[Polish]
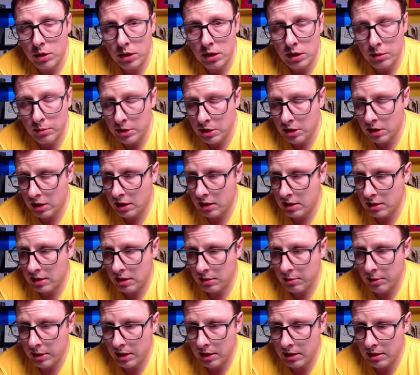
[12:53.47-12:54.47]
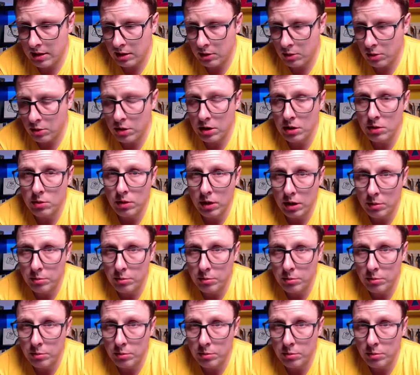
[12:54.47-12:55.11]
ale nie będzie teraz, nie ma teraz na to czasu,